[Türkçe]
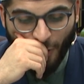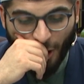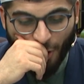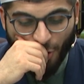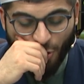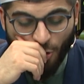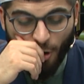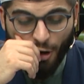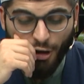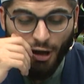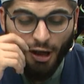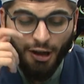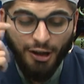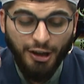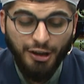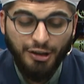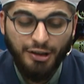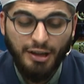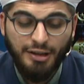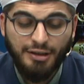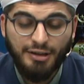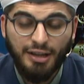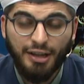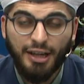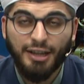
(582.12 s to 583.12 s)
Sonra
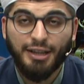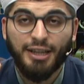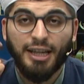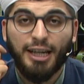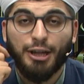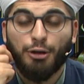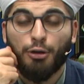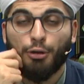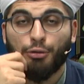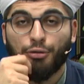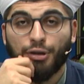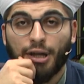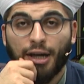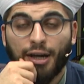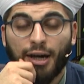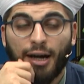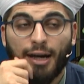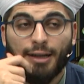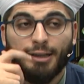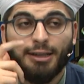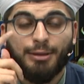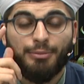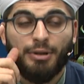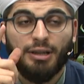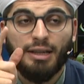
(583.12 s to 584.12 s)
Hindistan'a geri döndüler.
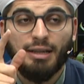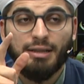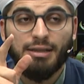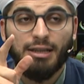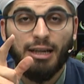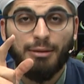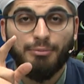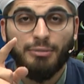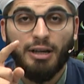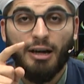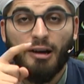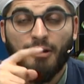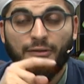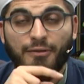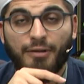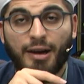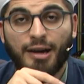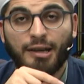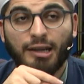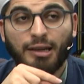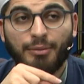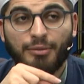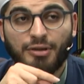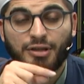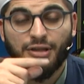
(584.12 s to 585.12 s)
Adem Aleyhisselam'la Havva
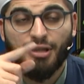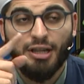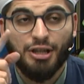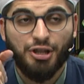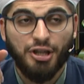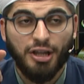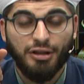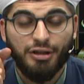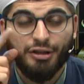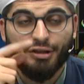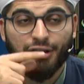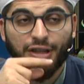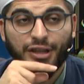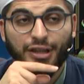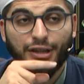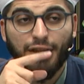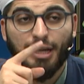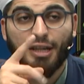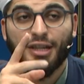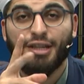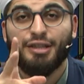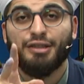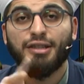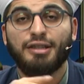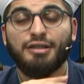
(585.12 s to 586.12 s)
annemizin yaşadıkları
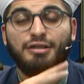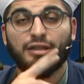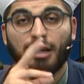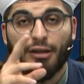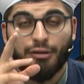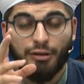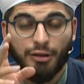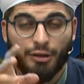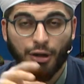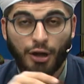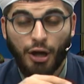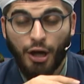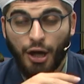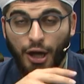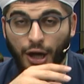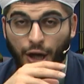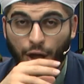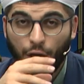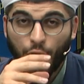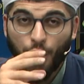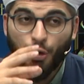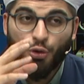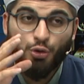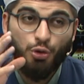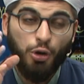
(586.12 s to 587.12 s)
yer Hindistan'dır.
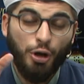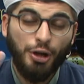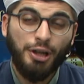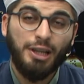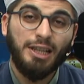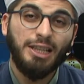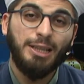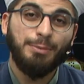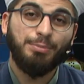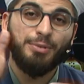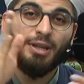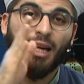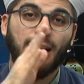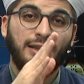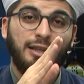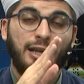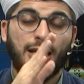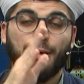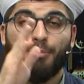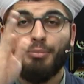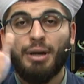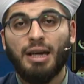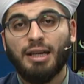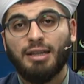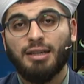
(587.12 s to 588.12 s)
Çok gidip
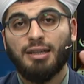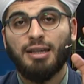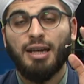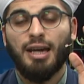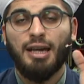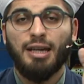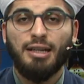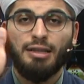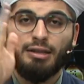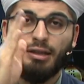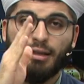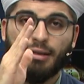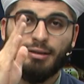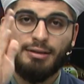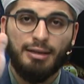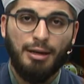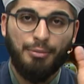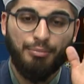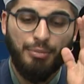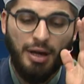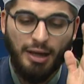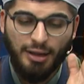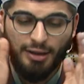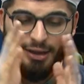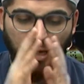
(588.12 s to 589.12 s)
geldiler. Mekke, Hindistan,
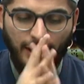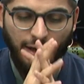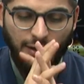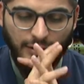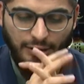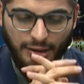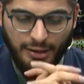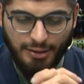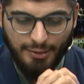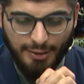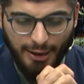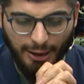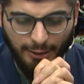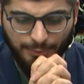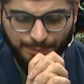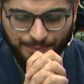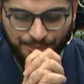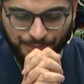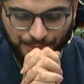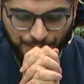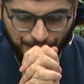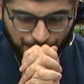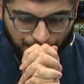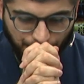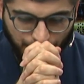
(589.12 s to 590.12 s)
Mekke, Hindistan.
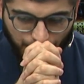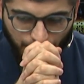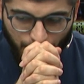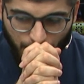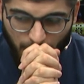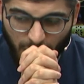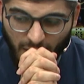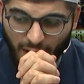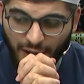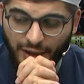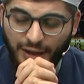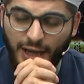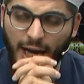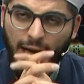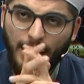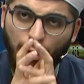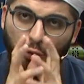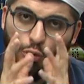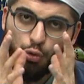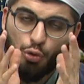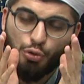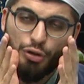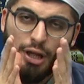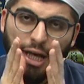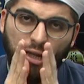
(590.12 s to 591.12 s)

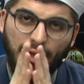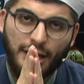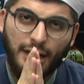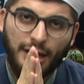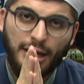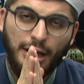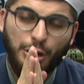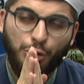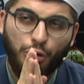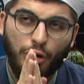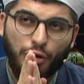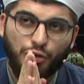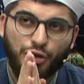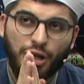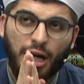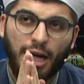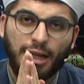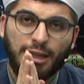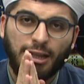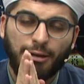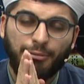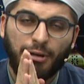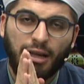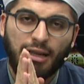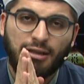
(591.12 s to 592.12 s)
Yeryüzünden de ilk önce
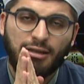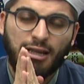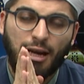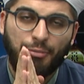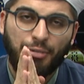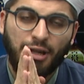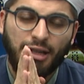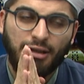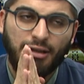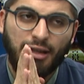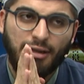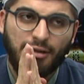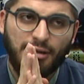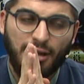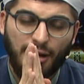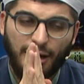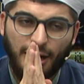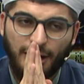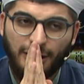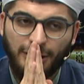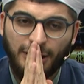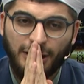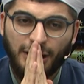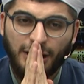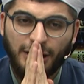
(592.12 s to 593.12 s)
Adem Aleyhisselam Hindistan'a
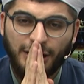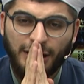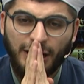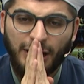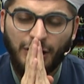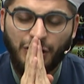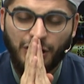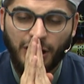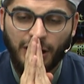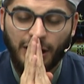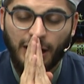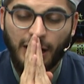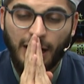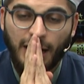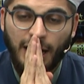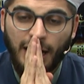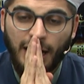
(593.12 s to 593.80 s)
indirildiği için